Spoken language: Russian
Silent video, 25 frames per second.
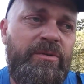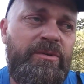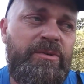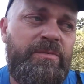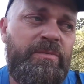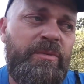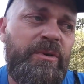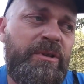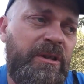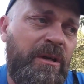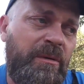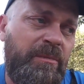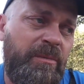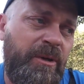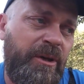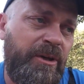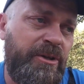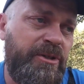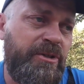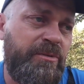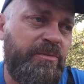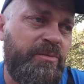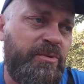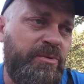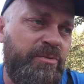То есть мы там
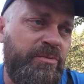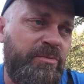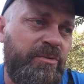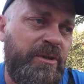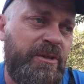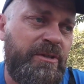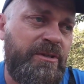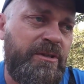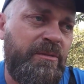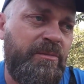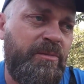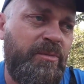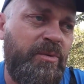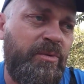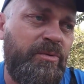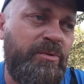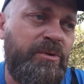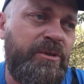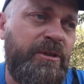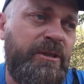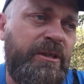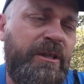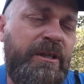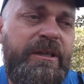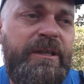кричим, что у нас там
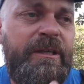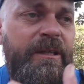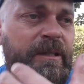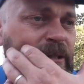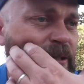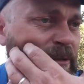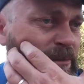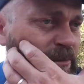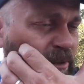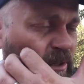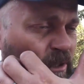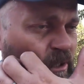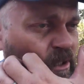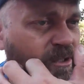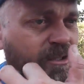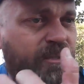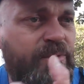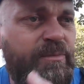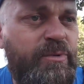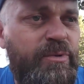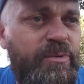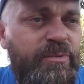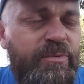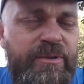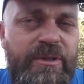крутые ракеты, мы
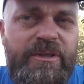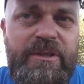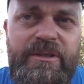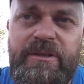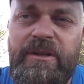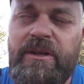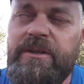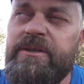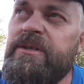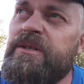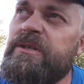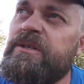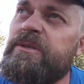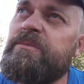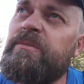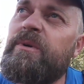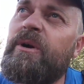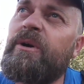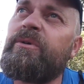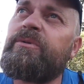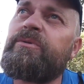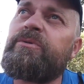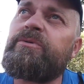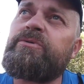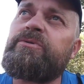кричим, что у нас классные
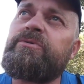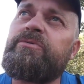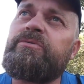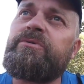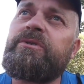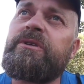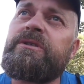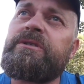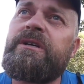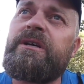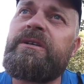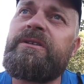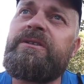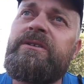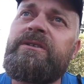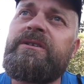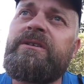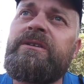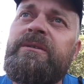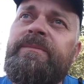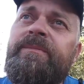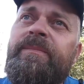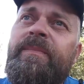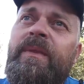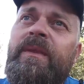самолеты, что у нас один
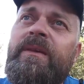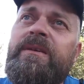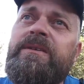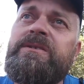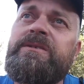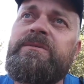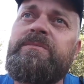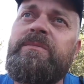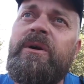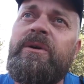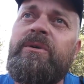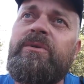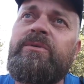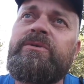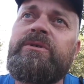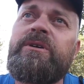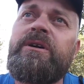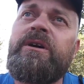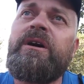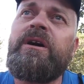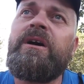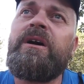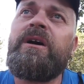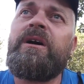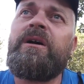самолет
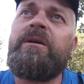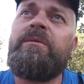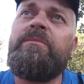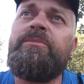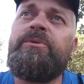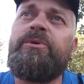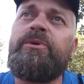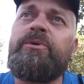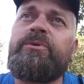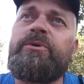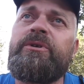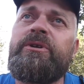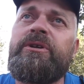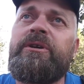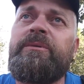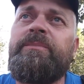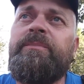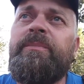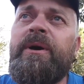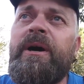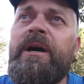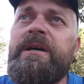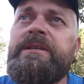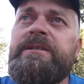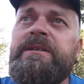бьет их
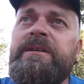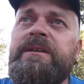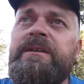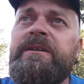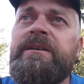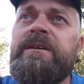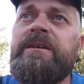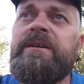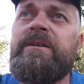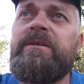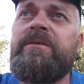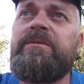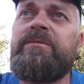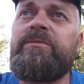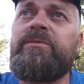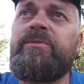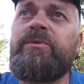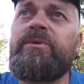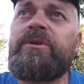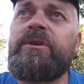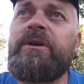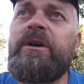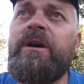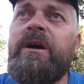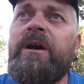пять,
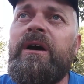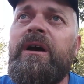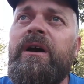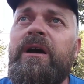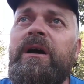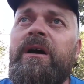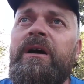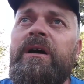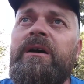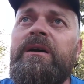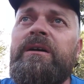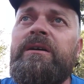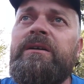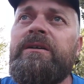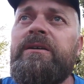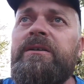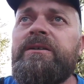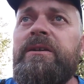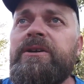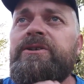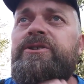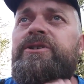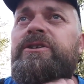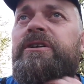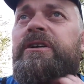вот. Э,
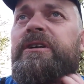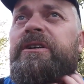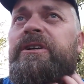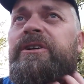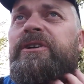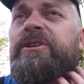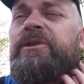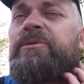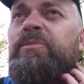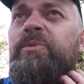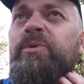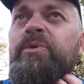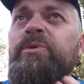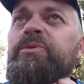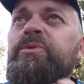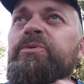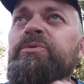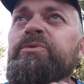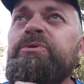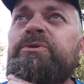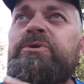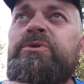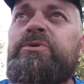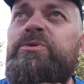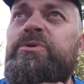наши ракеты могут
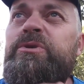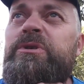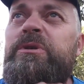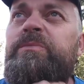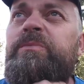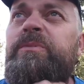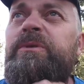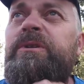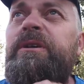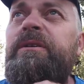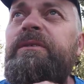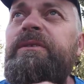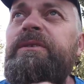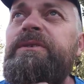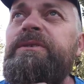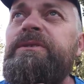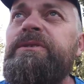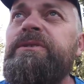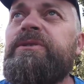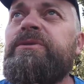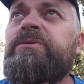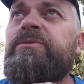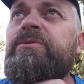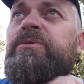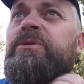уничтожить половину
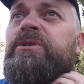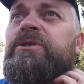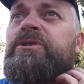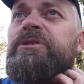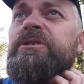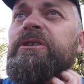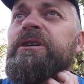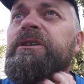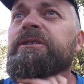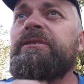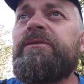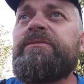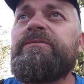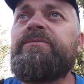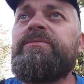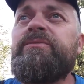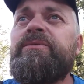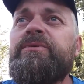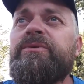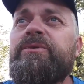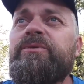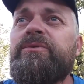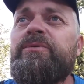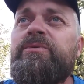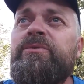Соединенных Штатов,
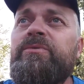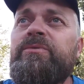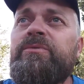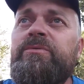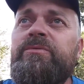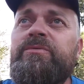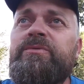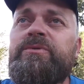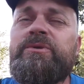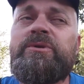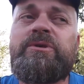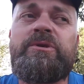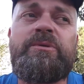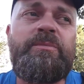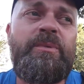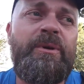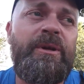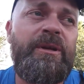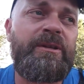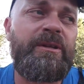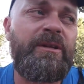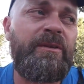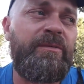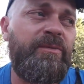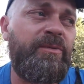вот. Но все это
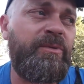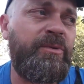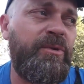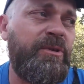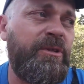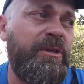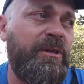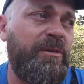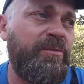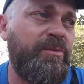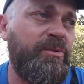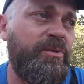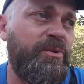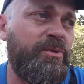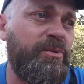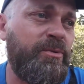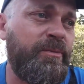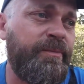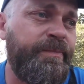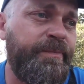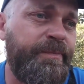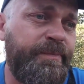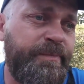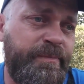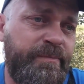бред на фоне того,
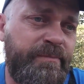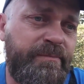что